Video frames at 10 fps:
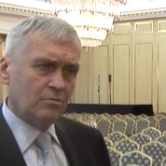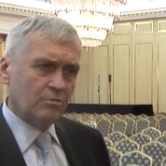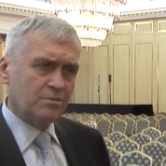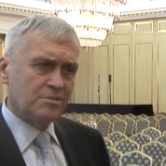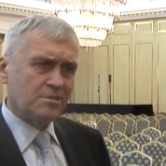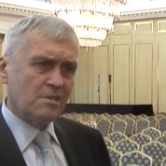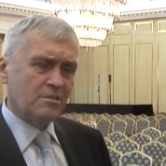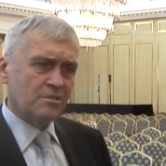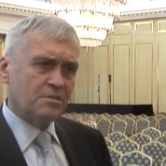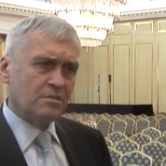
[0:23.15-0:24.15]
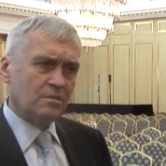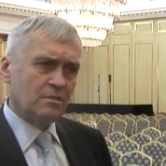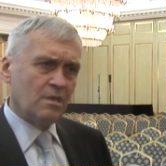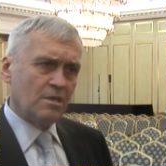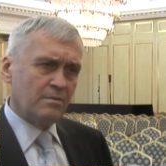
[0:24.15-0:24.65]
той ценности,
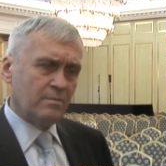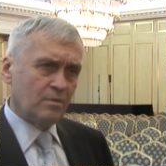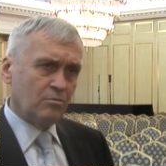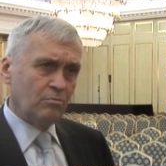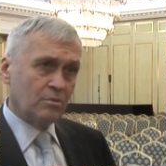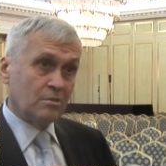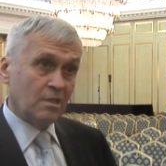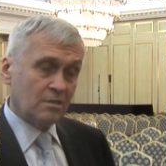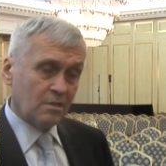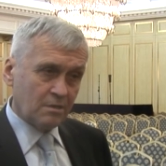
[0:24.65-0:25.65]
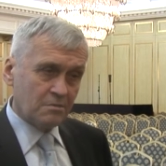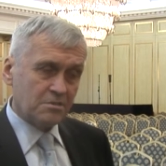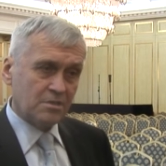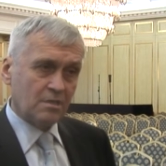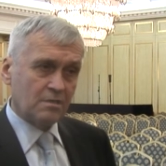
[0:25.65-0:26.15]
и я не могу вот так до
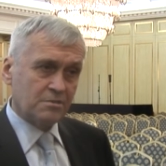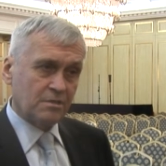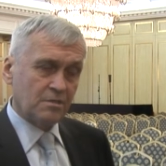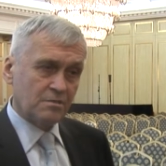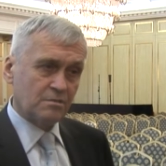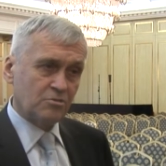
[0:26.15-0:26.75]
конца раскрыться,